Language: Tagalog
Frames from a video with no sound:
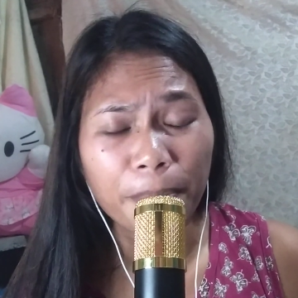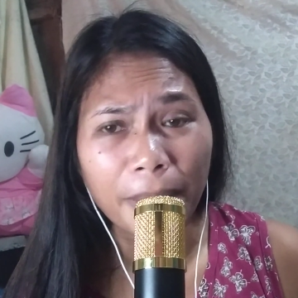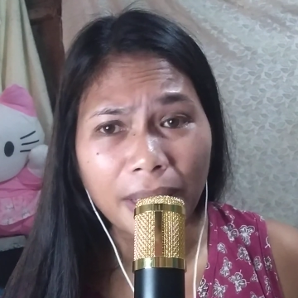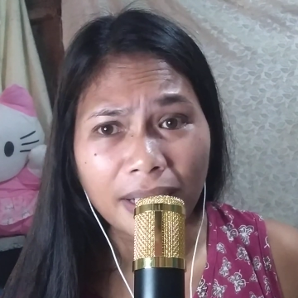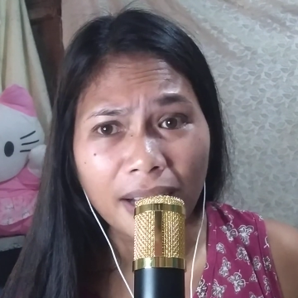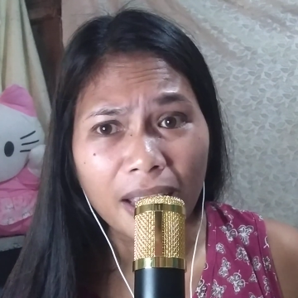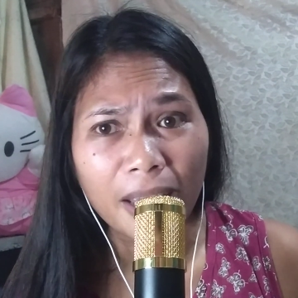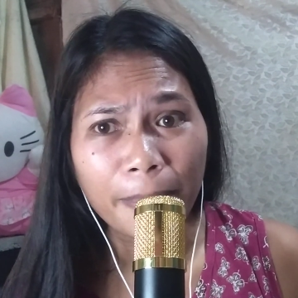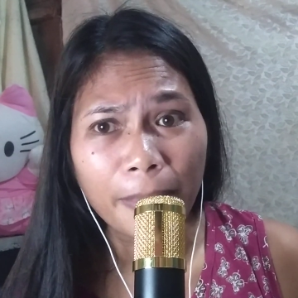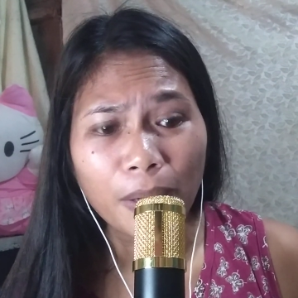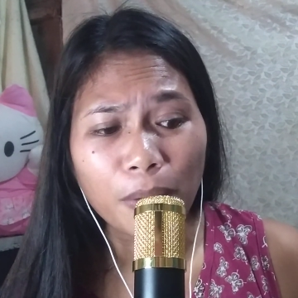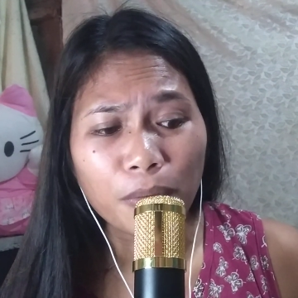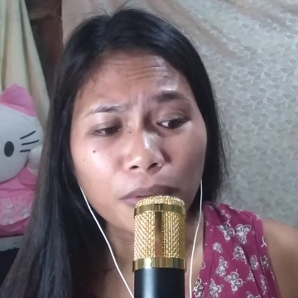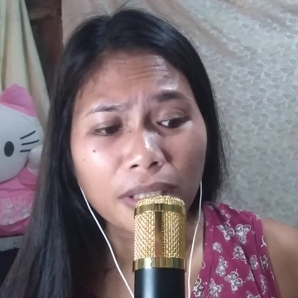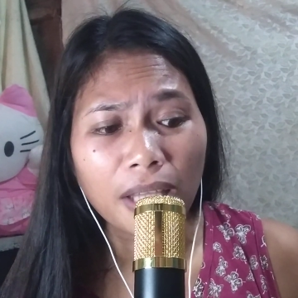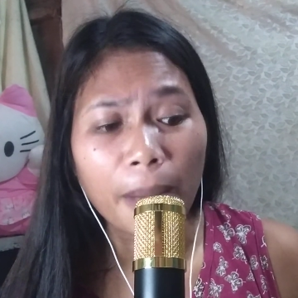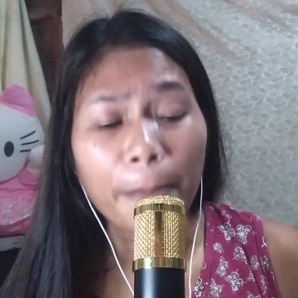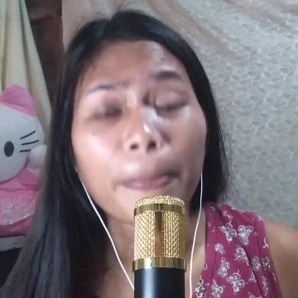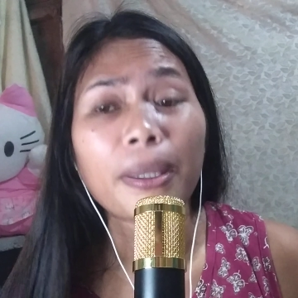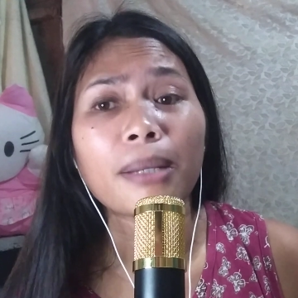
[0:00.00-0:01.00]
pag naibagong
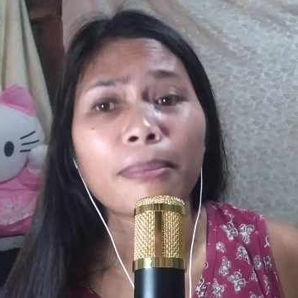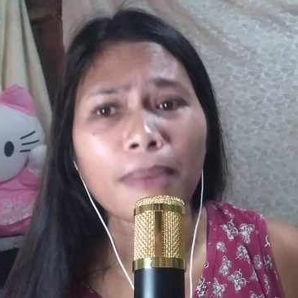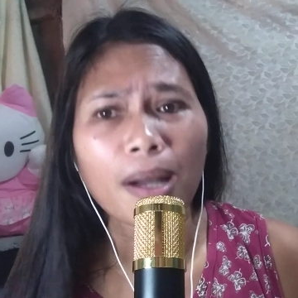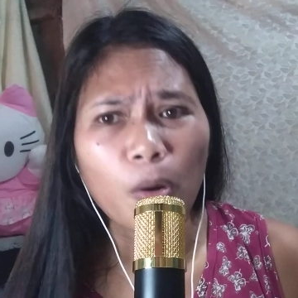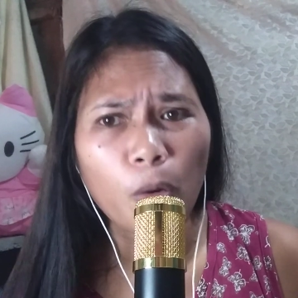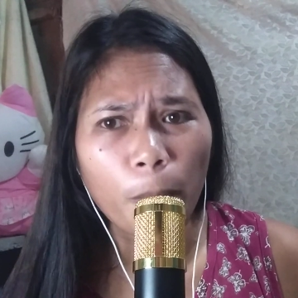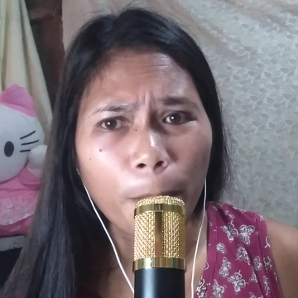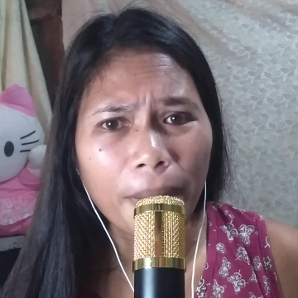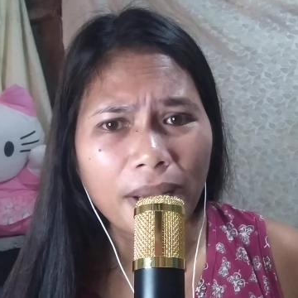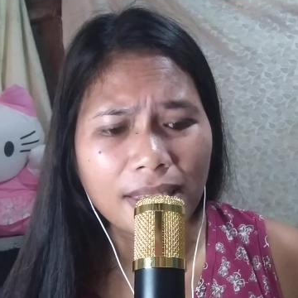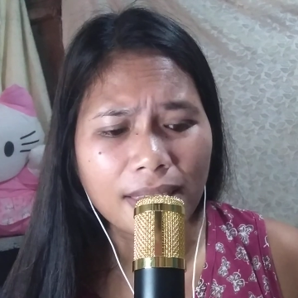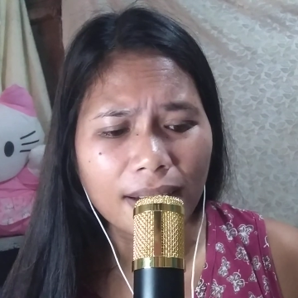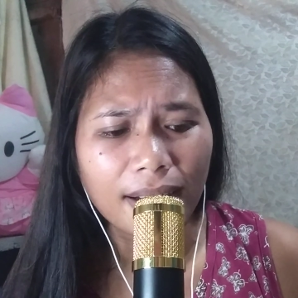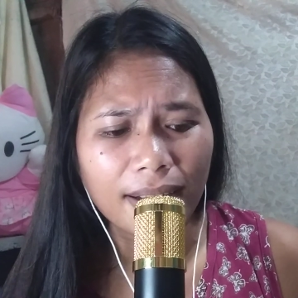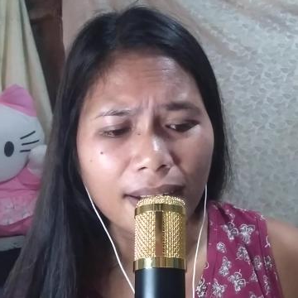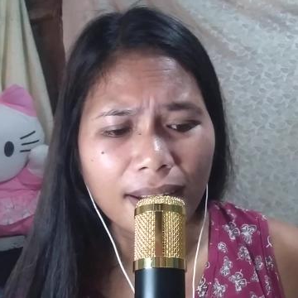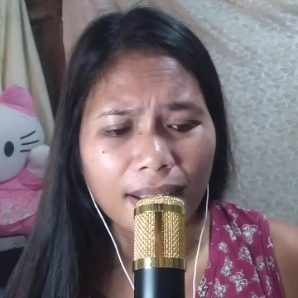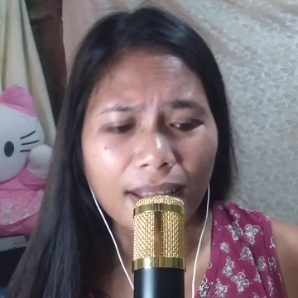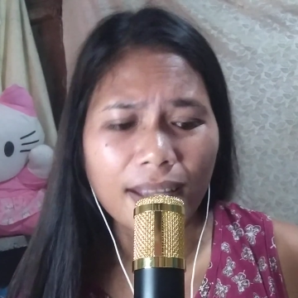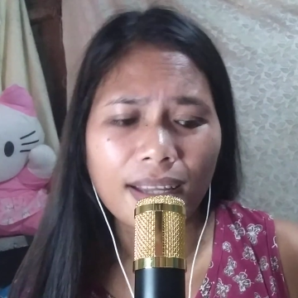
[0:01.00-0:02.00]
topic, mahupas ra
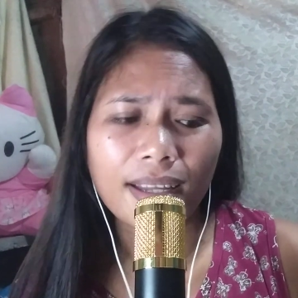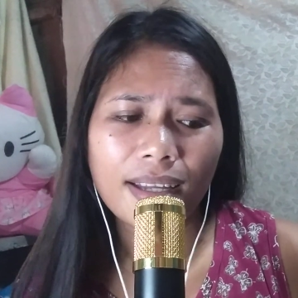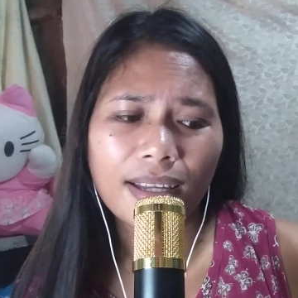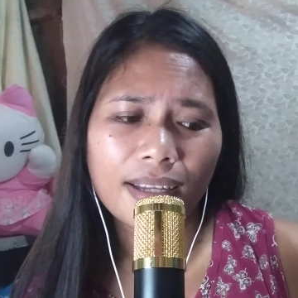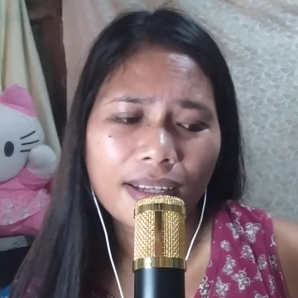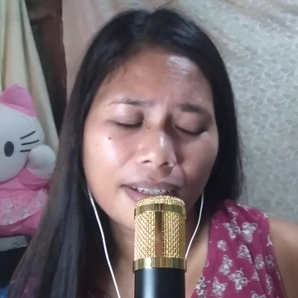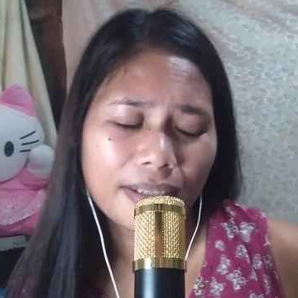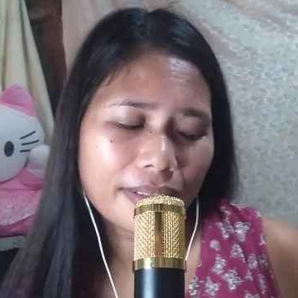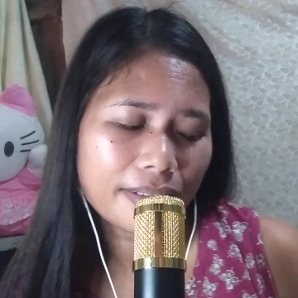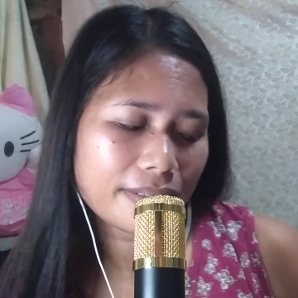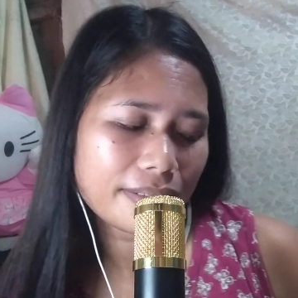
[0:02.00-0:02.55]
na.